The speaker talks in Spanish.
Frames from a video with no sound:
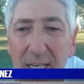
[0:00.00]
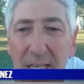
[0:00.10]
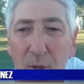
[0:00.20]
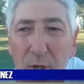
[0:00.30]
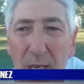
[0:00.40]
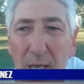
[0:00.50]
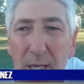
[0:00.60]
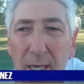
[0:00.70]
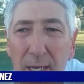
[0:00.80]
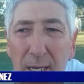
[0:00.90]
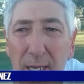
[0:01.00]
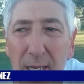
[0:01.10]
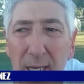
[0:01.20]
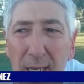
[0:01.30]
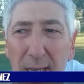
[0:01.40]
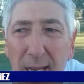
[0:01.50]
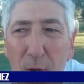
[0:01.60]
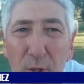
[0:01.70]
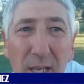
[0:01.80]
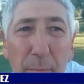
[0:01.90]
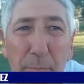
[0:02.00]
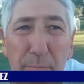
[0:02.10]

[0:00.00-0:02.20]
Creo que eh, en los días